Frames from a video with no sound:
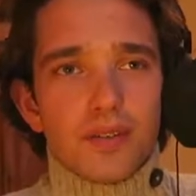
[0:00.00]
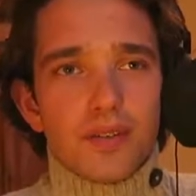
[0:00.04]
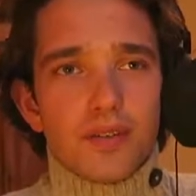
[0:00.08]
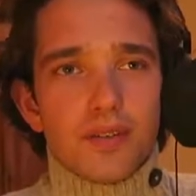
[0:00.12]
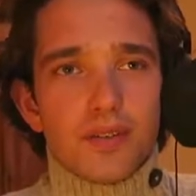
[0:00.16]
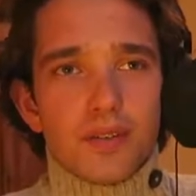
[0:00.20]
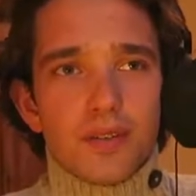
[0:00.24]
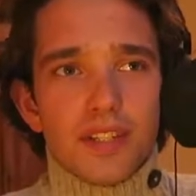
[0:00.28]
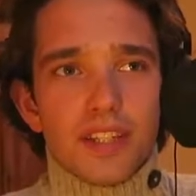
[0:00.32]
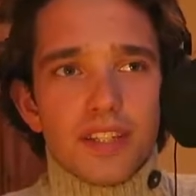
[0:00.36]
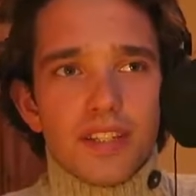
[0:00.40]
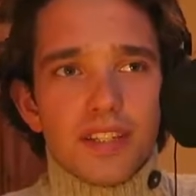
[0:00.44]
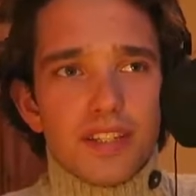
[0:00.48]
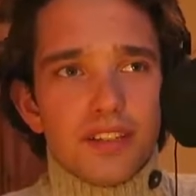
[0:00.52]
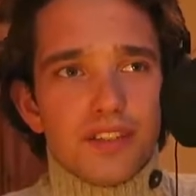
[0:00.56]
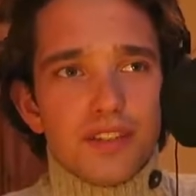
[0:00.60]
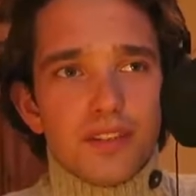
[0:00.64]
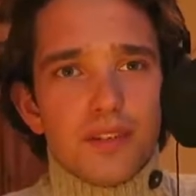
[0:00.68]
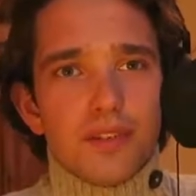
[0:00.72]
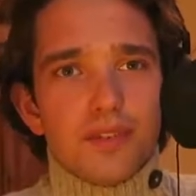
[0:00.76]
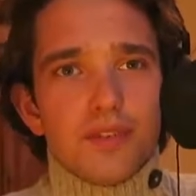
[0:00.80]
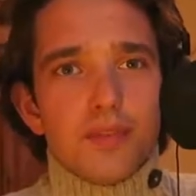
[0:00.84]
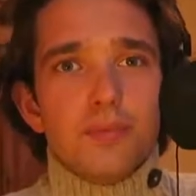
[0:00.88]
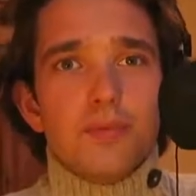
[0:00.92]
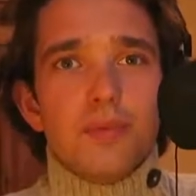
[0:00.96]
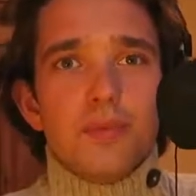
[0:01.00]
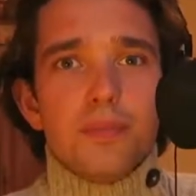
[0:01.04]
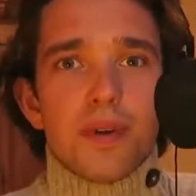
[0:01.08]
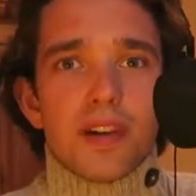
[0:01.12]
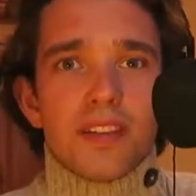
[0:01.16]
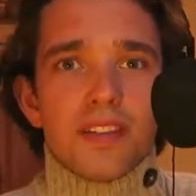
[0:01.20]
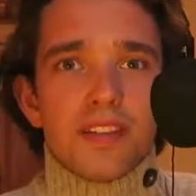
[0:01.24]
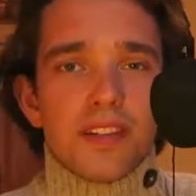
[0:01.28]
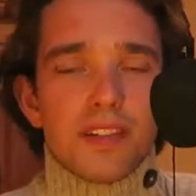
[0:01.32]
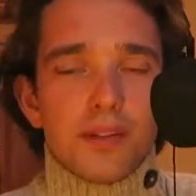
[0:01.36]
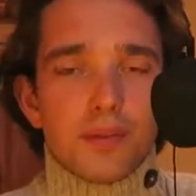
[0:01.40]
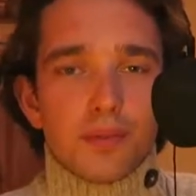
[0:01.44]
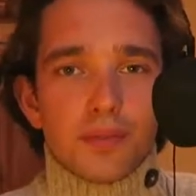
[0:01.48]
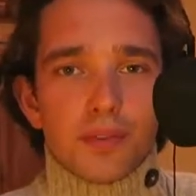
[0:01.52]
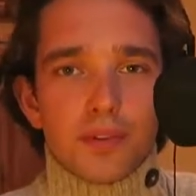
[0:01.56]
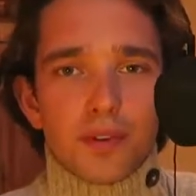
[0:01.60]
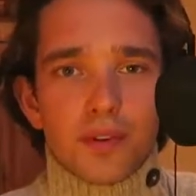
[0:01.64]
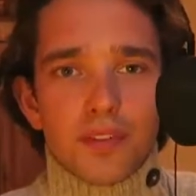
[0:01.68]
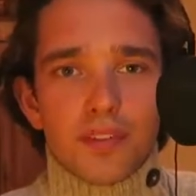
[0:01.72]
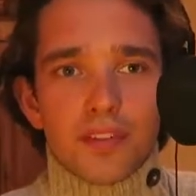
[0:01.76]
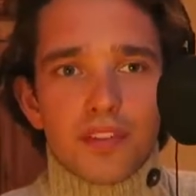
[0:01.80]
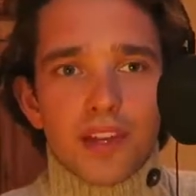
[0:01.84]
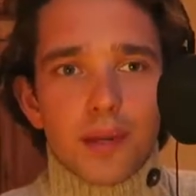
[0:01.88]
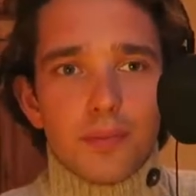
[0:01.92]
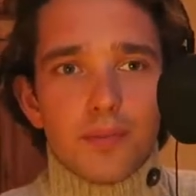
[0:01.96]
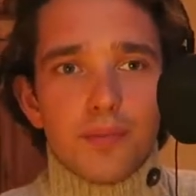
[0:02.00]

tu connais des gens depuis pas si longtemps que ça.